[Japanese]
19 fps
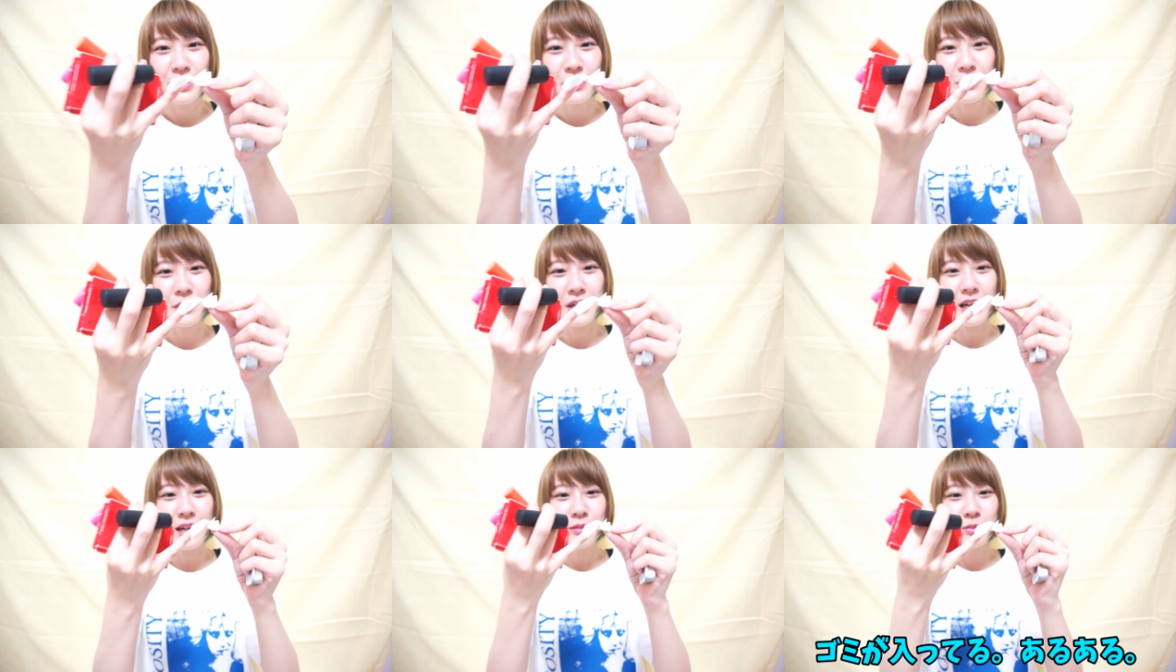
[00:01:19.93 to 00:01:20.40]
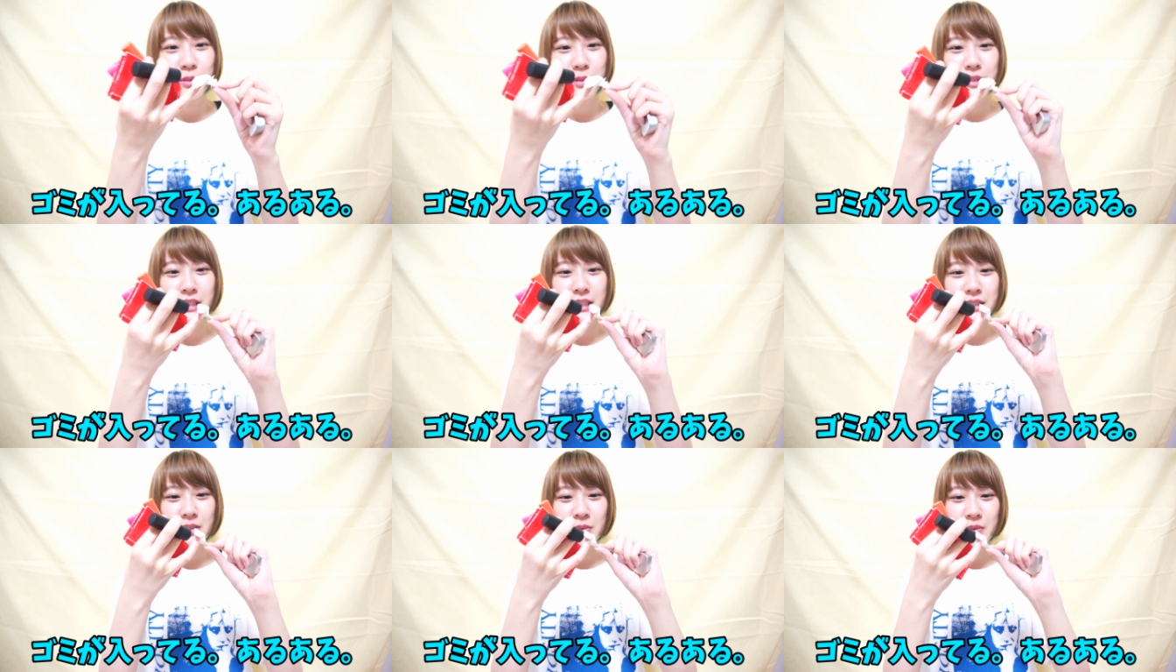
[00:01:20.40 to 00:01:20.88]
これ
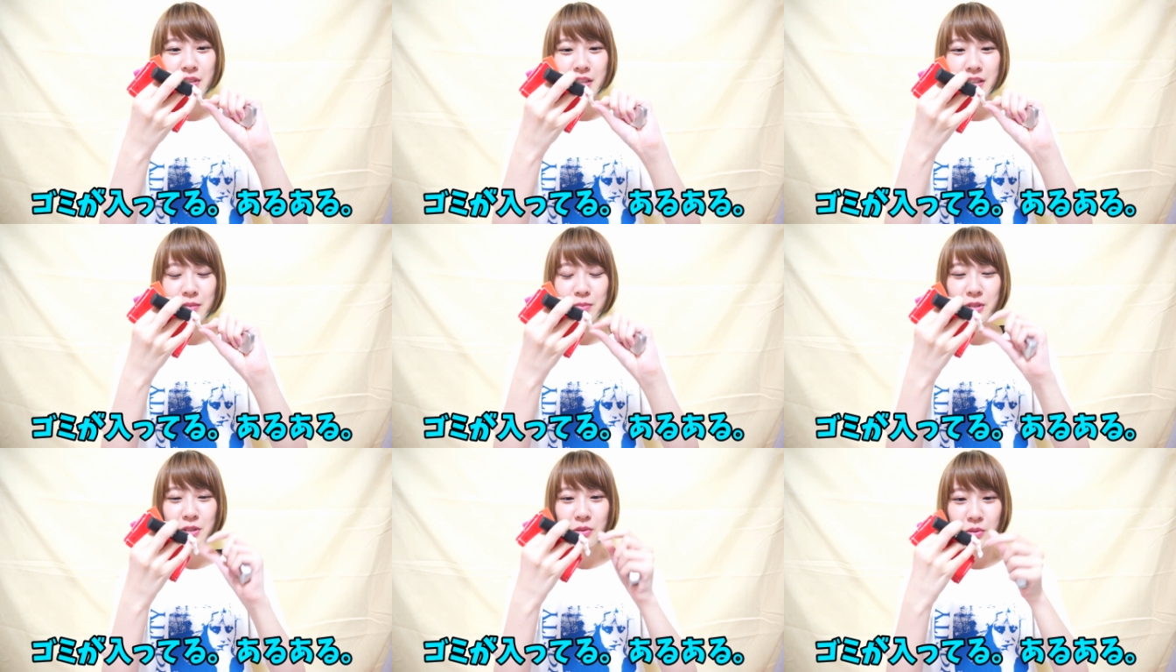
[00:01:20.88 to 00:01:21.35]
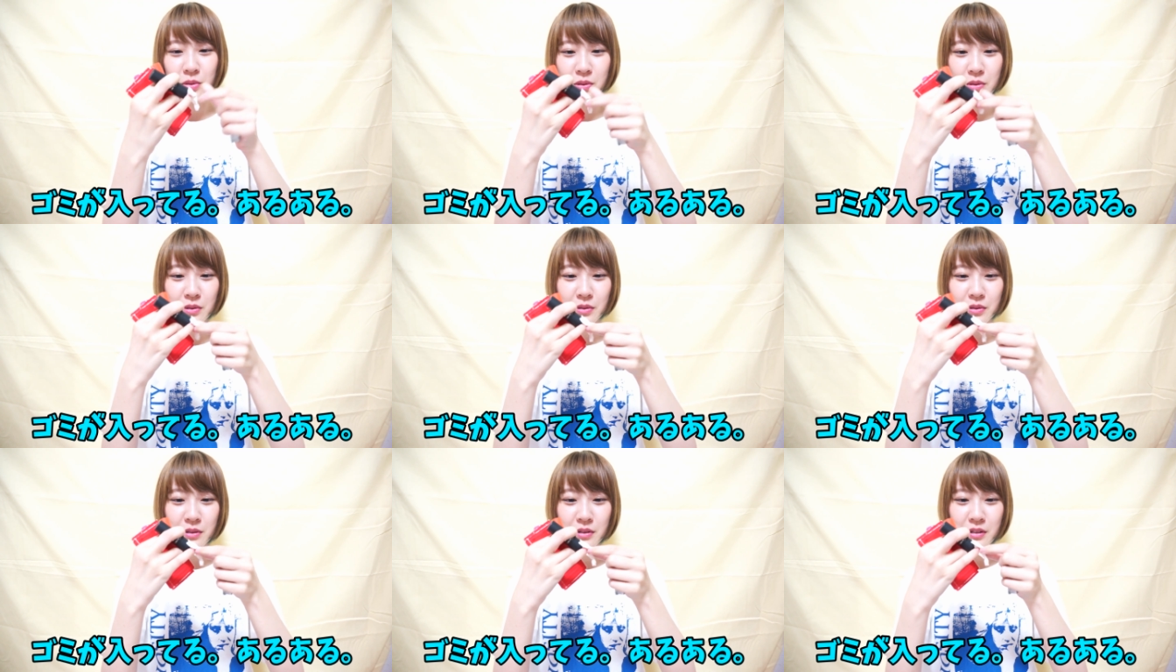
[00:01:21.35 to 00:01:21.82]
油取り紙
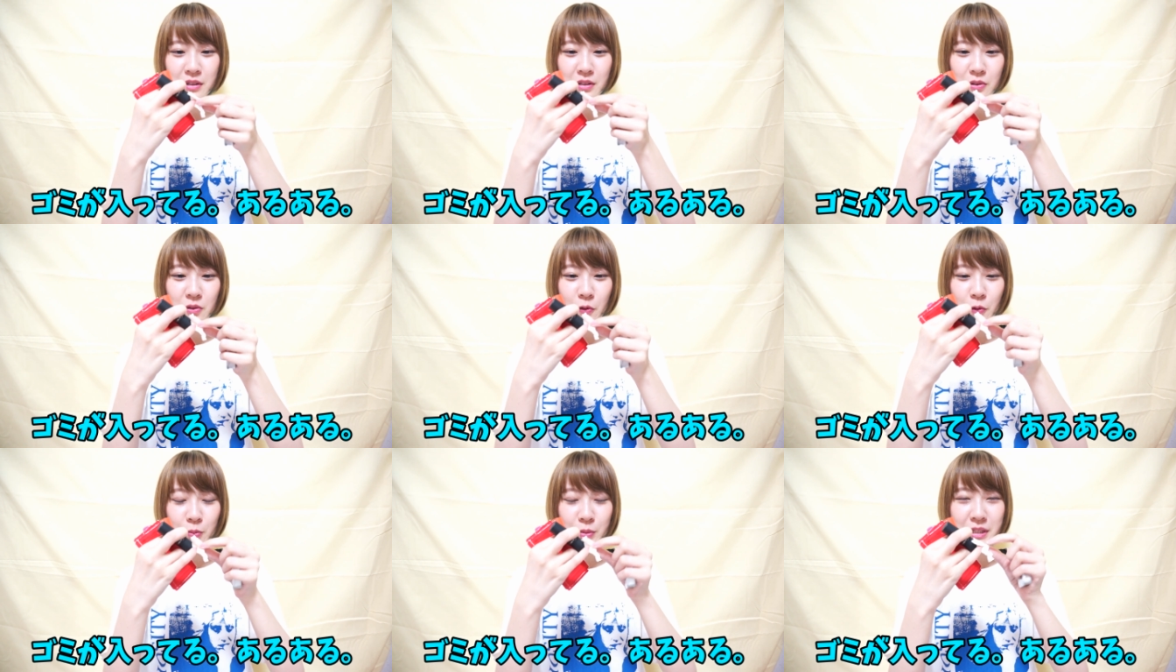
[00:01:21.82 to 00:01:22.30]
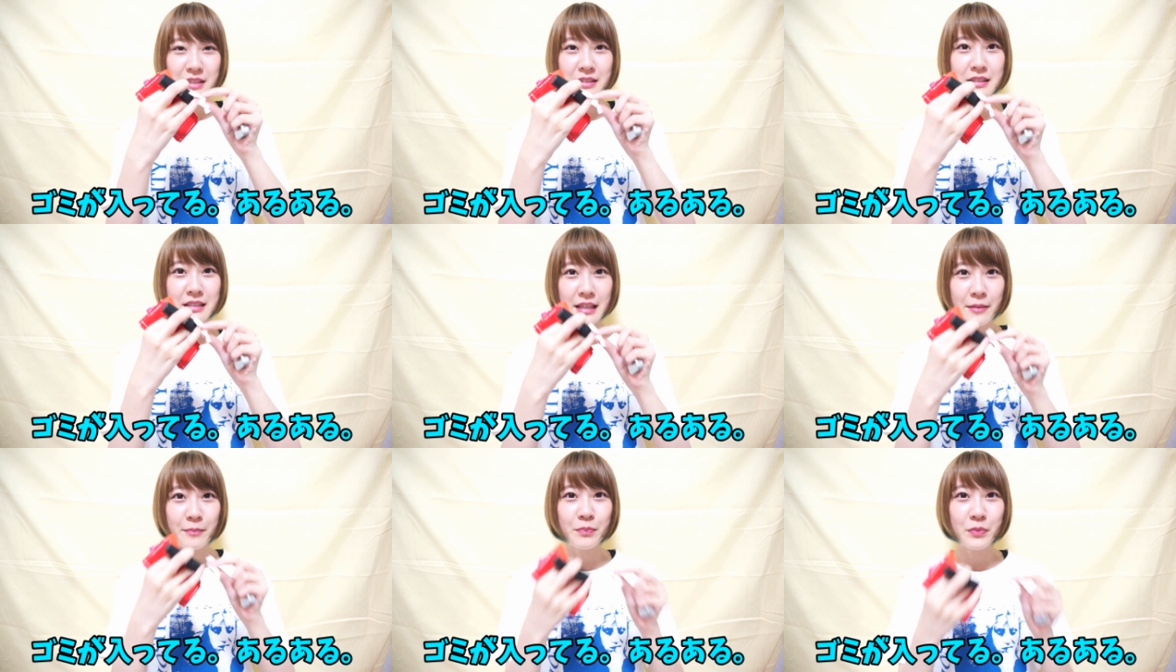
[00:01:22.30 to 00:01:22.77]
のゴミです
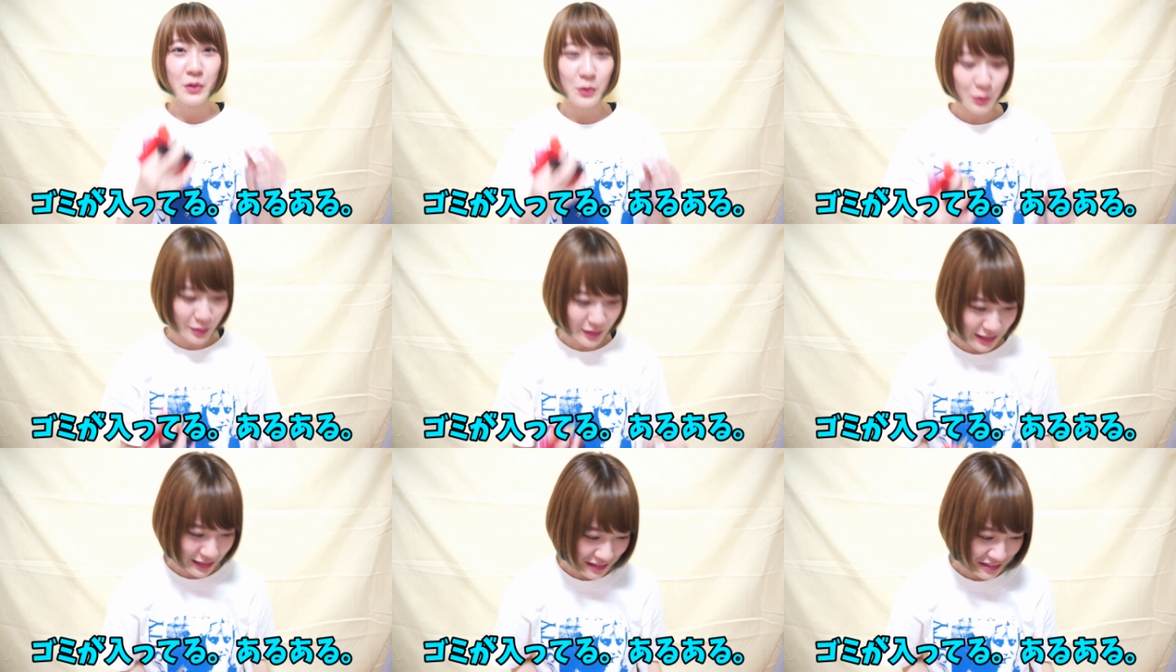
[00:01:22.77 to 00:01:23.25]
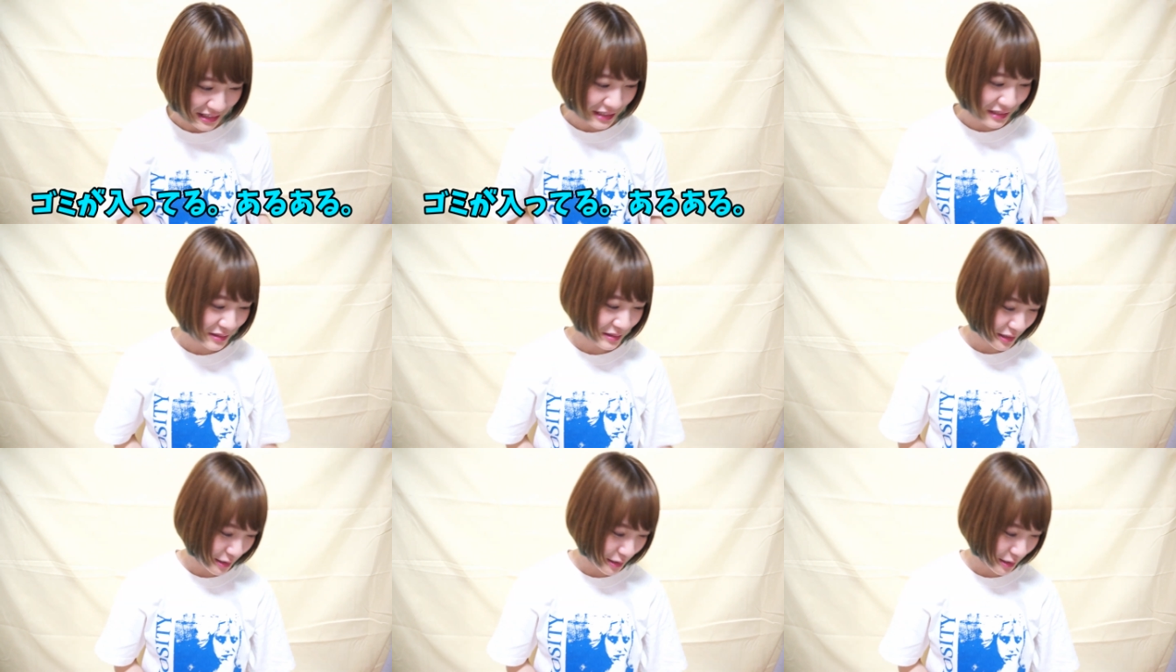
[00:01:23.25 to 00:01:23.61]
ねごめんなさい捨